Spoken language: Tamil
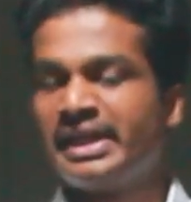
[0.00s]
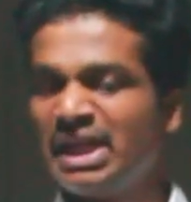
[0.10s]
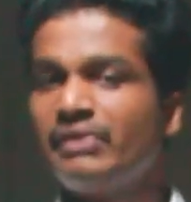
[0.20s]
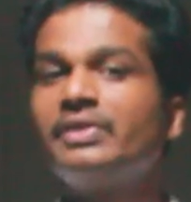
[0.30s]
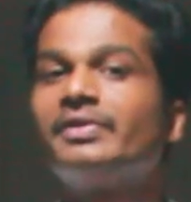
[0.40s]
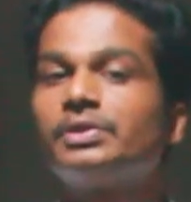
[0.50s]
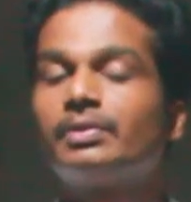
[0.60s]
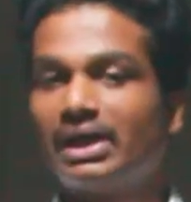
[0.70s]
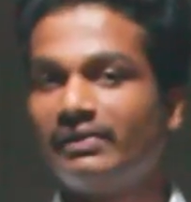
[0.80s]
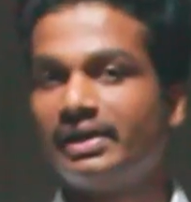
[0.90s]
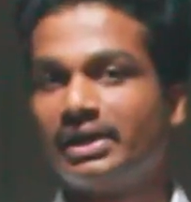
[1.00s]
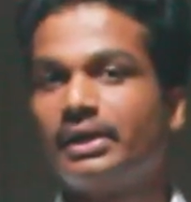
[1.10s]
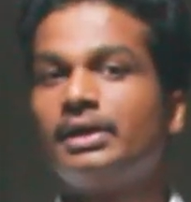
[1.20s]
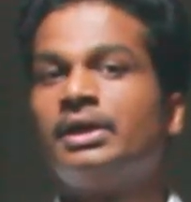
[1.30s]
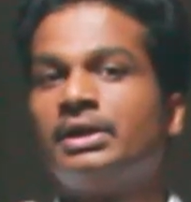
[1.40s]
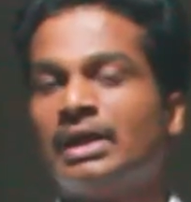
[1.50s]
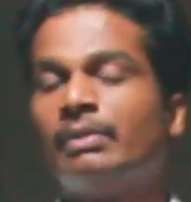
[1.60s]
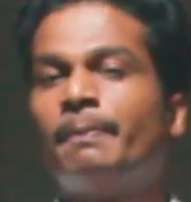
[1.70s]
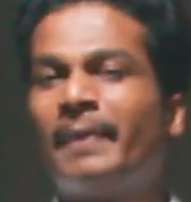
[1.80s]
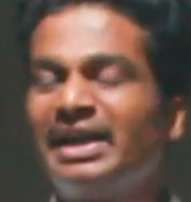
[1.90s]
இருபது வருஷம் கல்வியில்
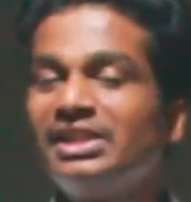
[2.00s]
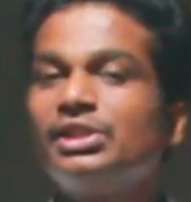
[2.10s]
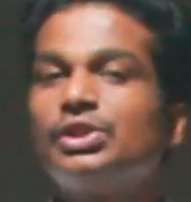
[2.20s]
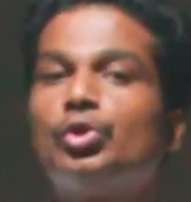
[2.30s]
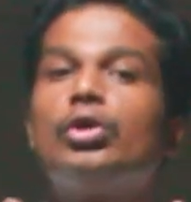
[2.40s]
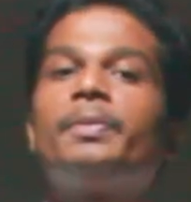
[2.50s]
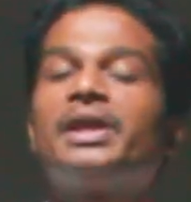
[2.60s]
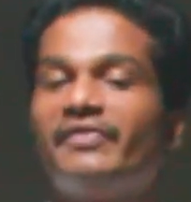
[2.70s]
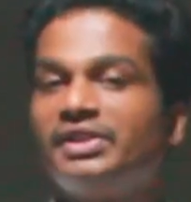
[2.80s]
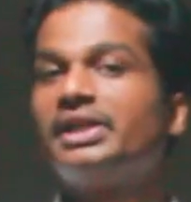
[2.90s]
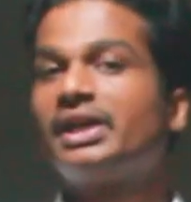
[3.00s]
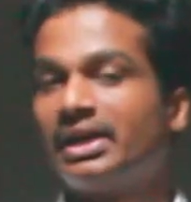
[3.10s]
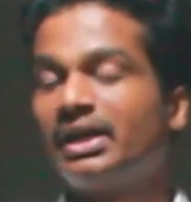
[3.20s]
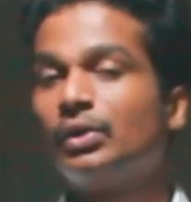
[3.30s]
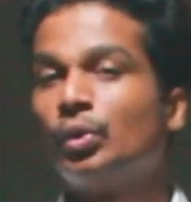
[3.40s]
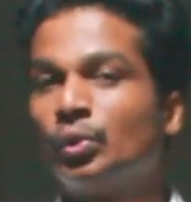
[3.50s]
நம்ம படித்து ஸ்டோர் பண்ண விஷயங்களை